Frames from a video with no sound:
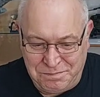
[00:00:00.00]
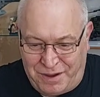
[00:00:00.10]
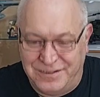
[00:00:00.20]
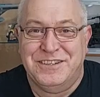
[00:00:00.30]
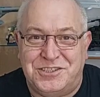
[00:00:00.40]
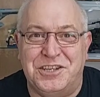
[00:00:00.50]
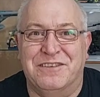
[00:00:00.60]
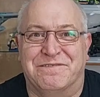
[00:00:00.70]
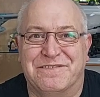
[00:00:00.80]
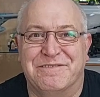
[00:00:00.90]
ich baue hier ein
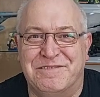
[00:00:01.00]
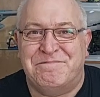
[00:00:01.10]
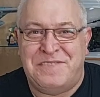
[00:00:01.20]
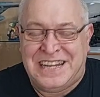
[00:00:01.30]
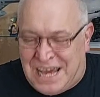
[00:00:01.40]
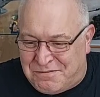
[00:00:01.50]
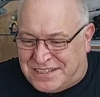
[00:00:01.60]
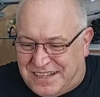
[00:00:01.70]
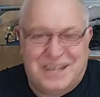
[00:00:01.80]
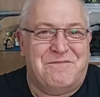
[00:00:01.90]
Schiff. Wen habe
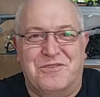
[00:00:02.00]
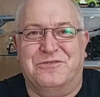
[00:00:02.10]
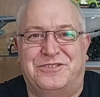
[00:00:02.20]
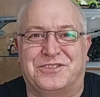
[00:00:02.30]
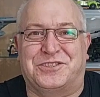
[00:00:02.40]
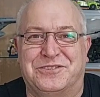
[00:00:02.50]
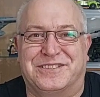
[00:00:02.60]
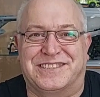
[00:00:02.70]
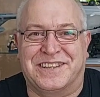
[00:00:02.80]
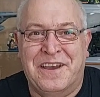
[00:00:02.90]
ich denn da wohl
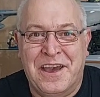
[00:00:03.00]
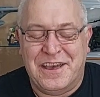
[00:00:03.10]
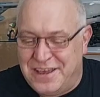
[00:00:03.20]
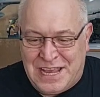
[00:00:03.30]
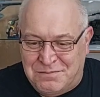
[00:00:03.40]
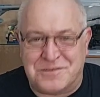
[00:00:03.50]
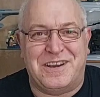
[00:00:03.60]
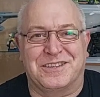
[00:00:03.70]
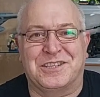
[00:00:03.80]
unterstützt? Ich habe sogar